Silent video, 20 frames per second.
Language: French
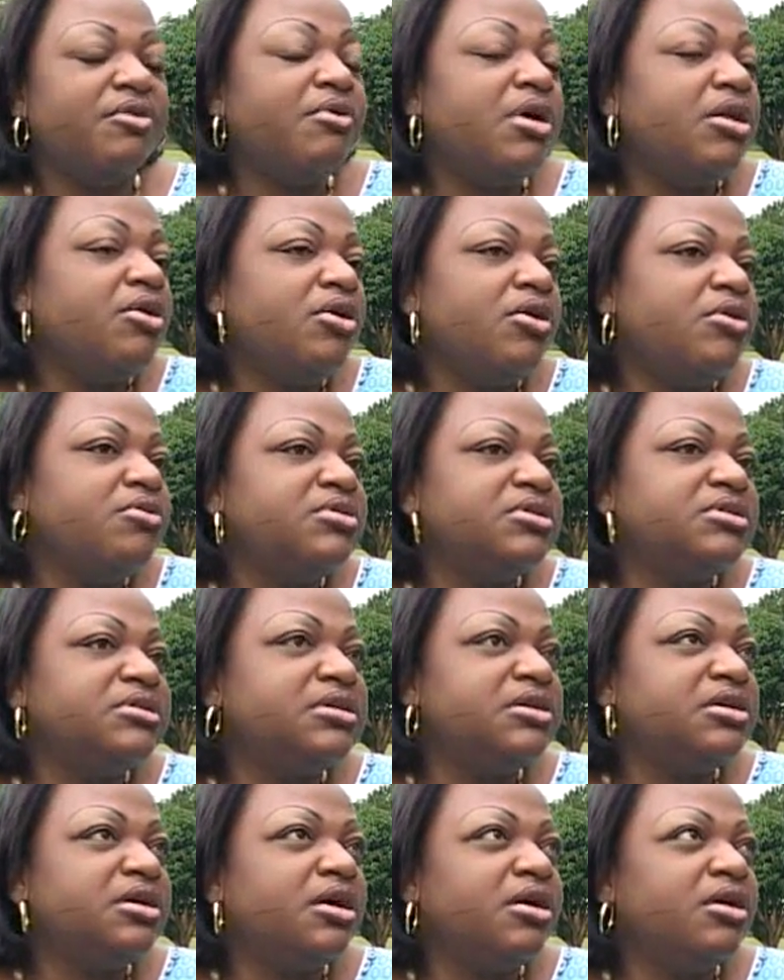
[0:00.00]
Ou alors on lui
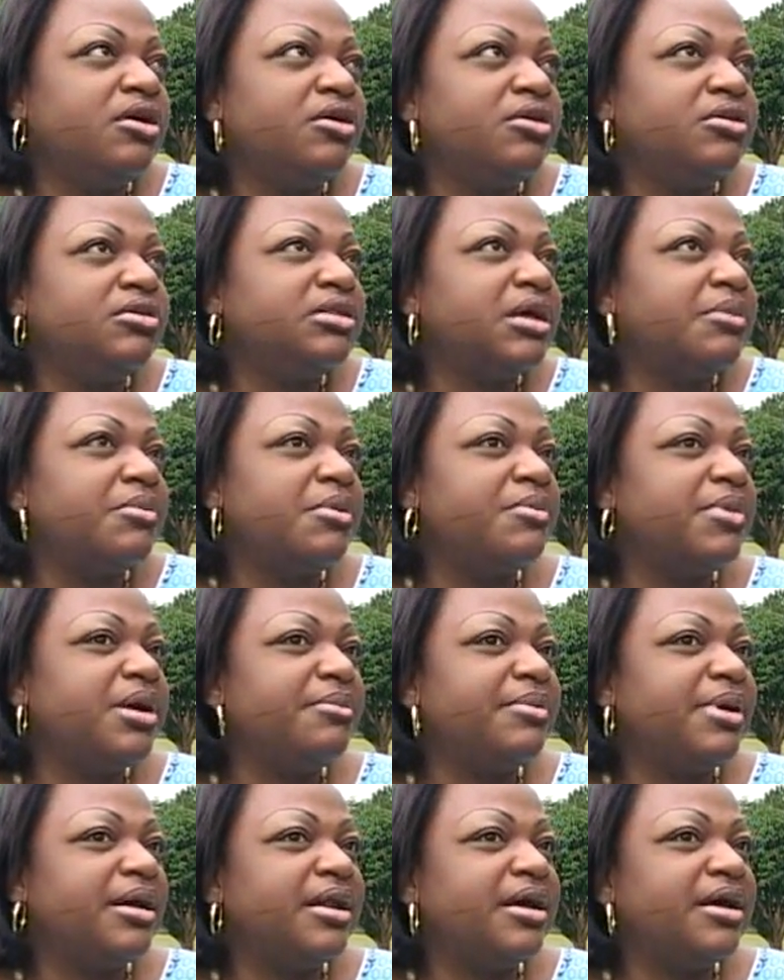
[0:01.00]
dit, euh, ta maman
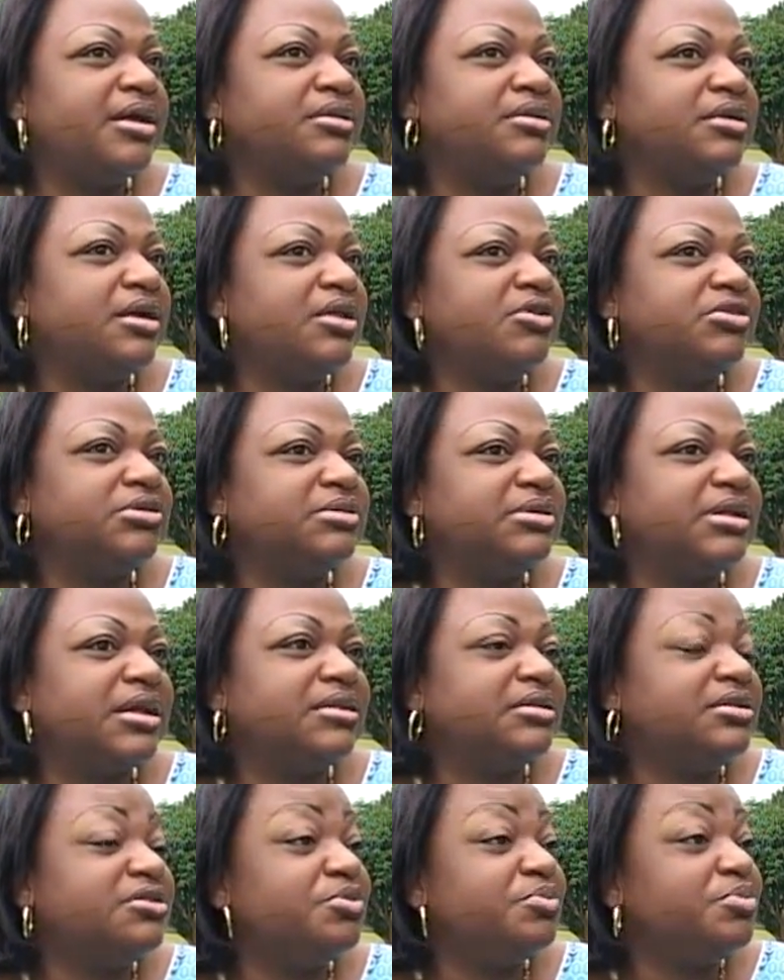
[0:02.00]
est malade, elle est
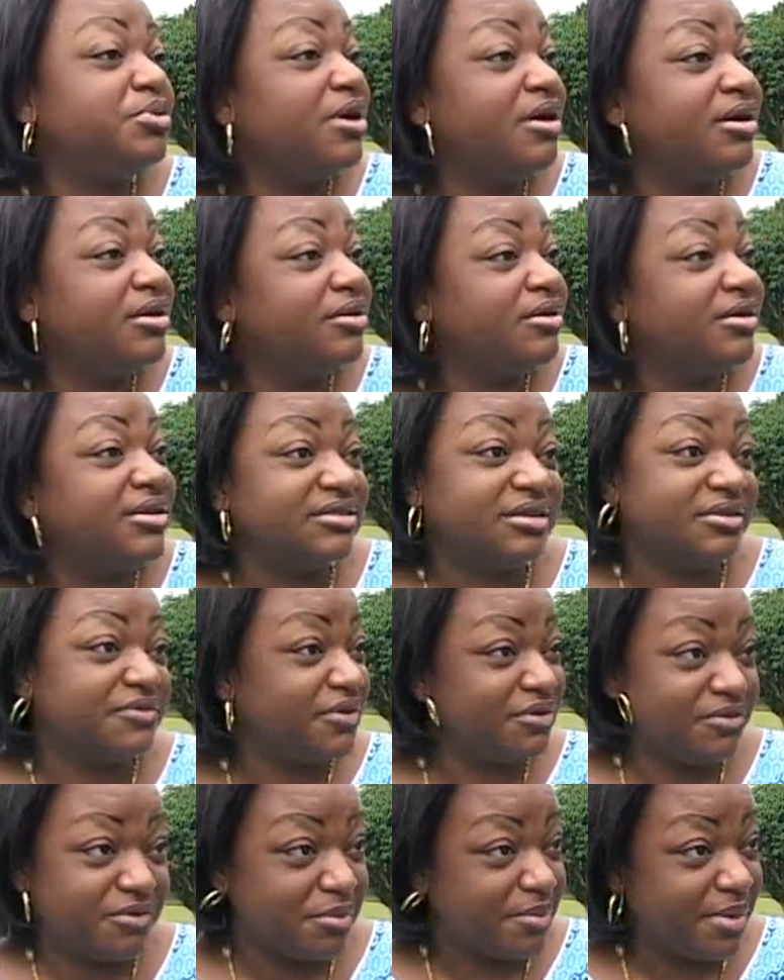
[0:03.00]
hospitalisée depuis un an, les
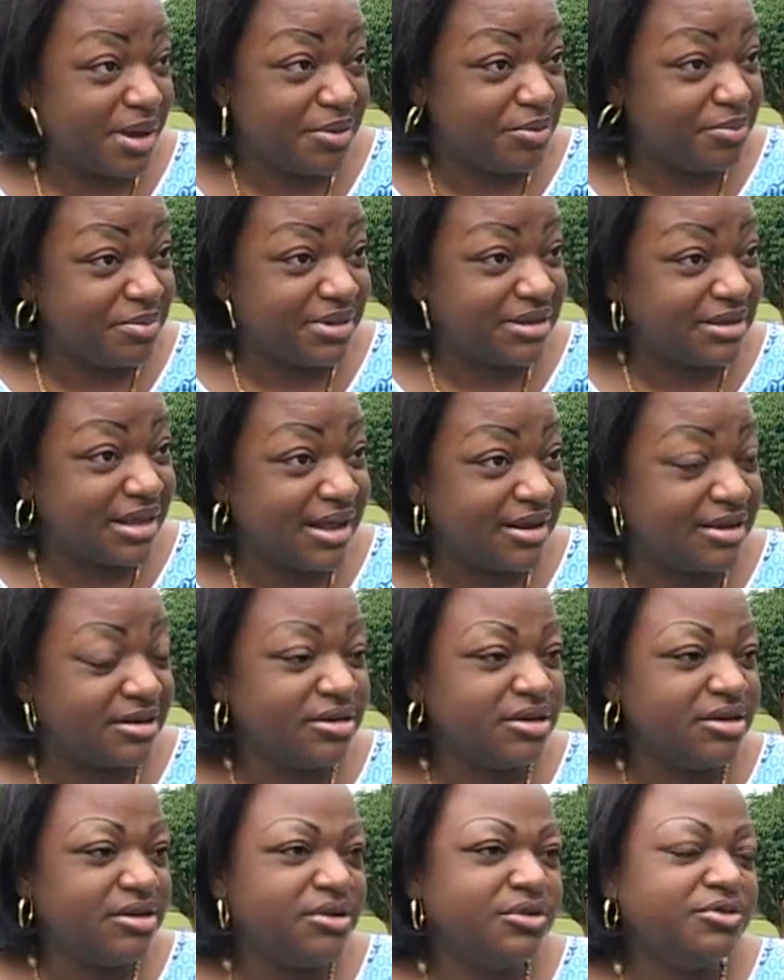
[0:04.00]
enfants ne vont pas à l'hôpital,
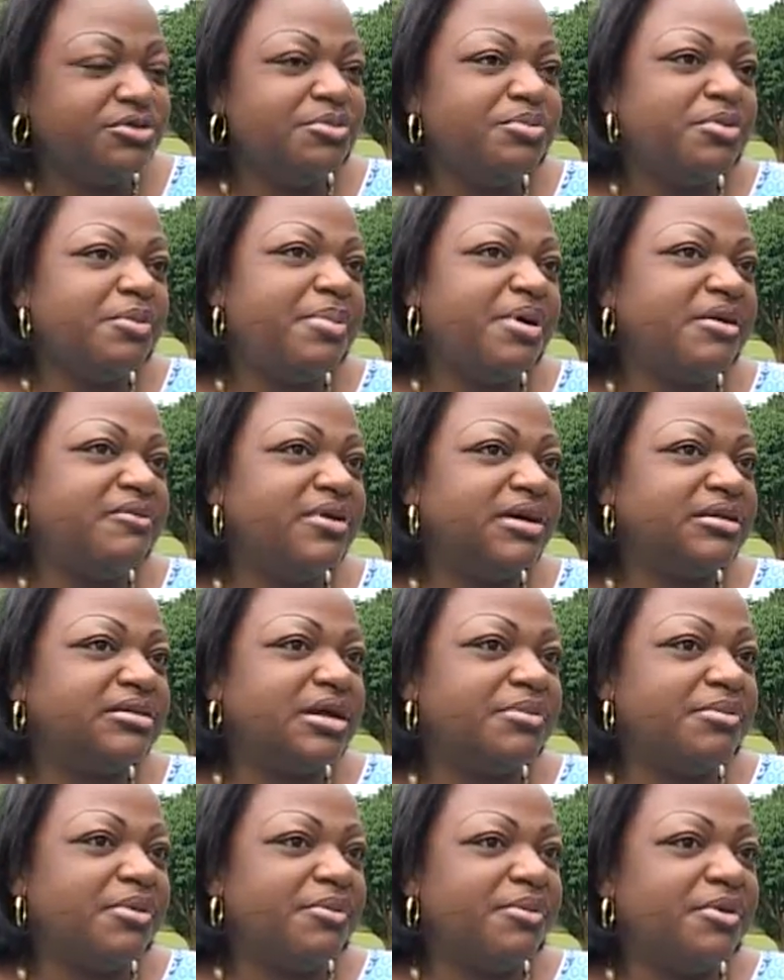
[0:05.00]
tu ne peux pas voir
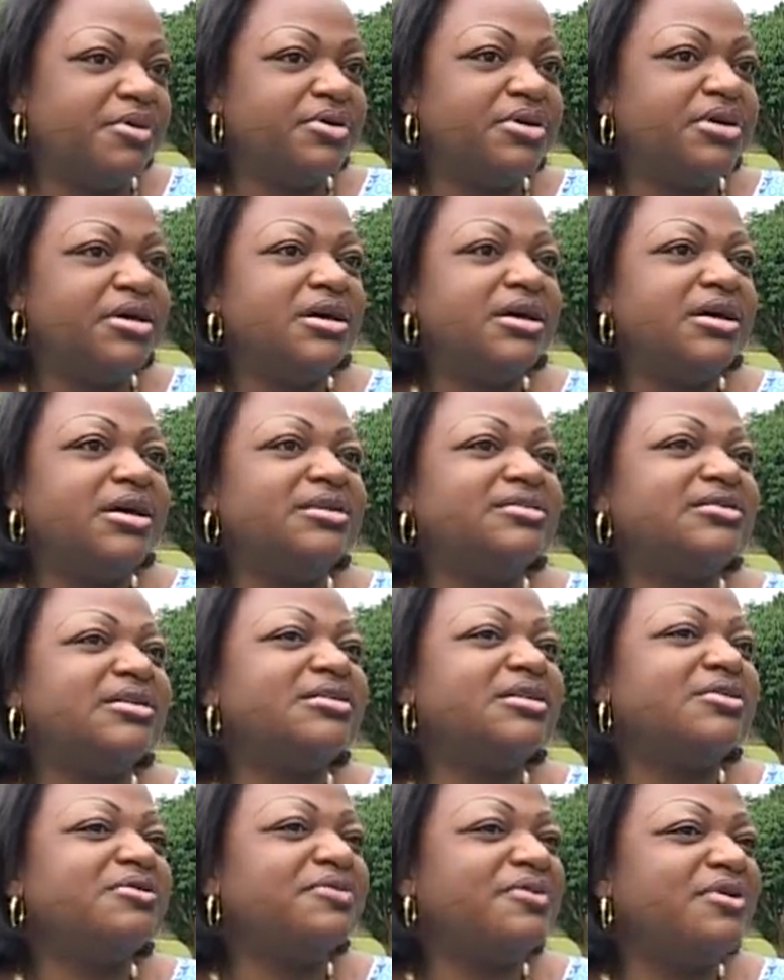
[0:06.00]
ta maman. Et
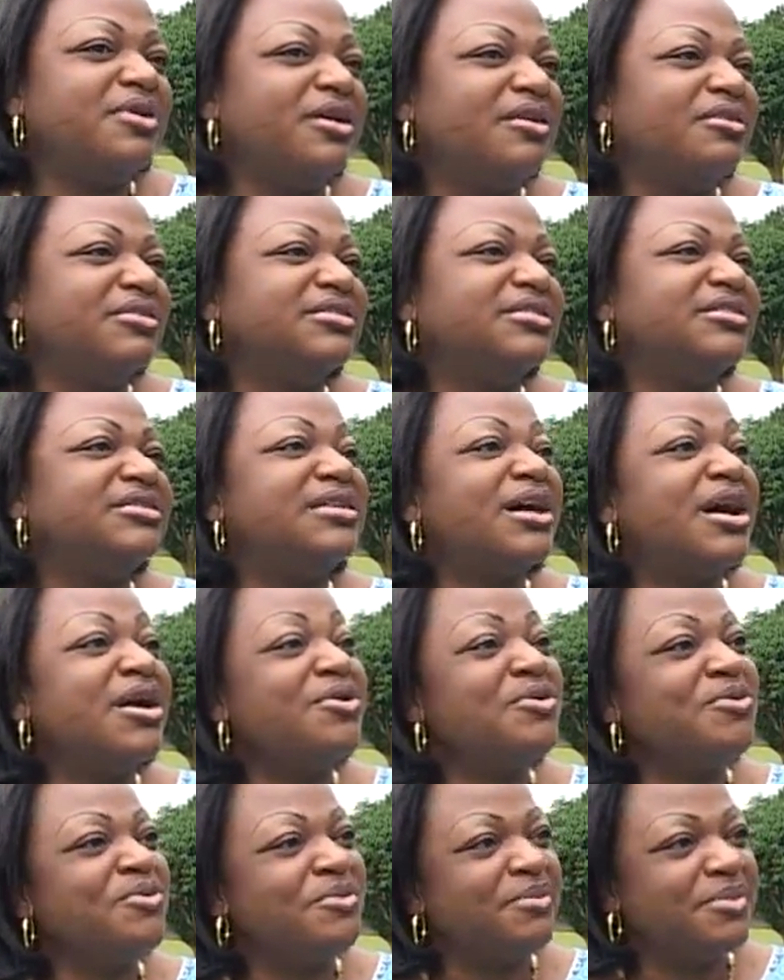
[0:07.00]
cet enfant grandit
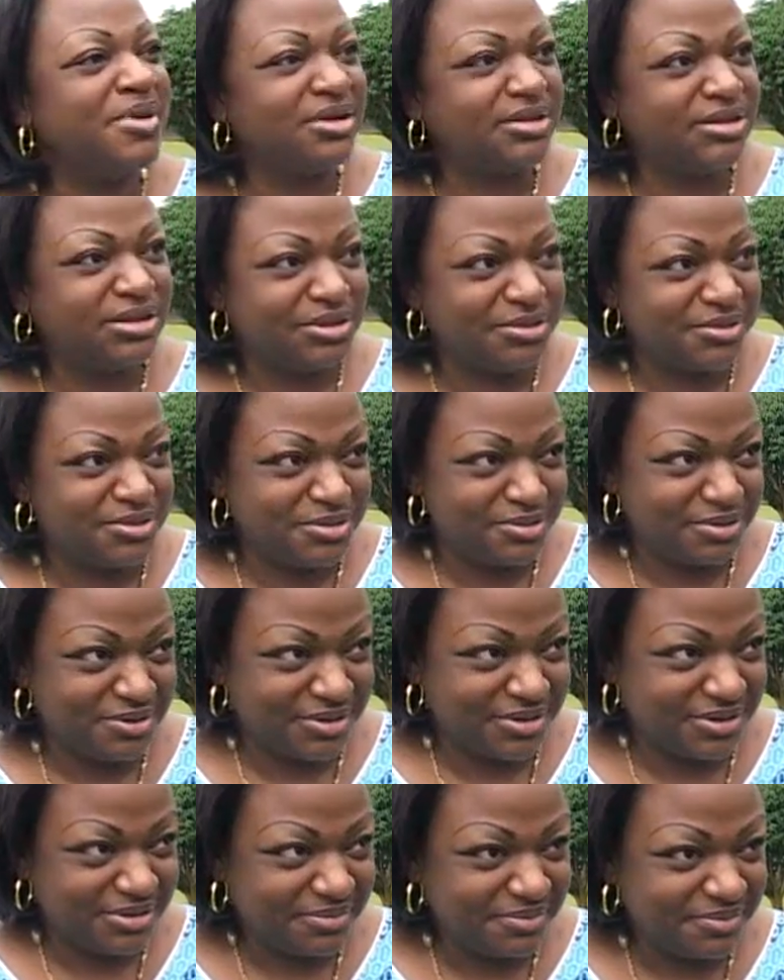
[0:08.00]
dans le
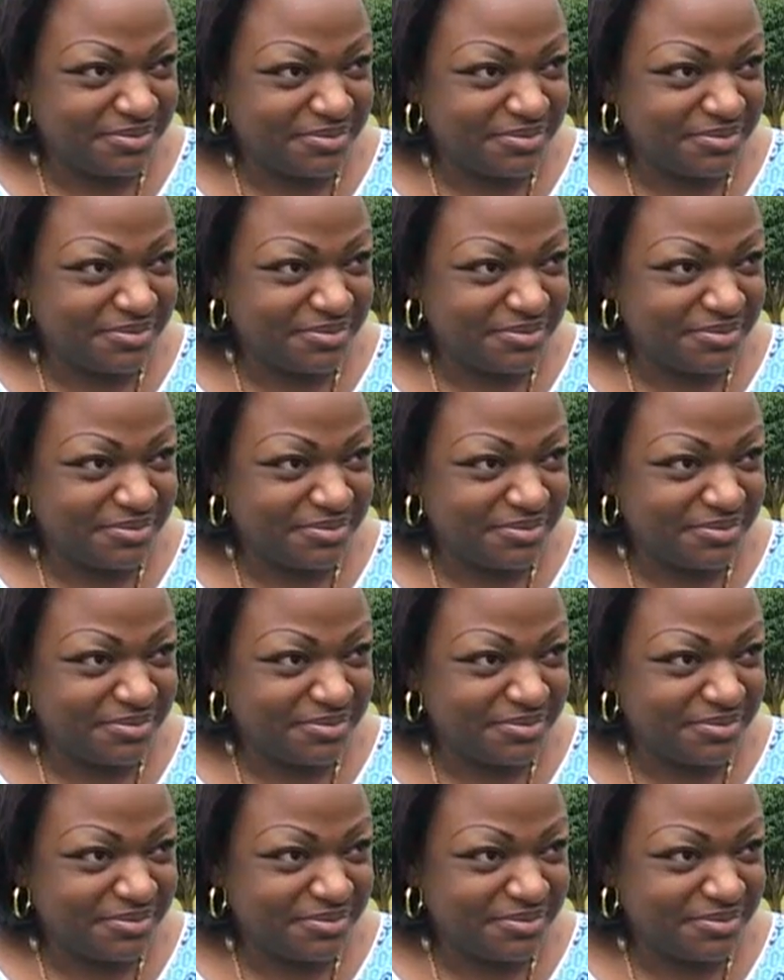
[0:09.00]
mensonge.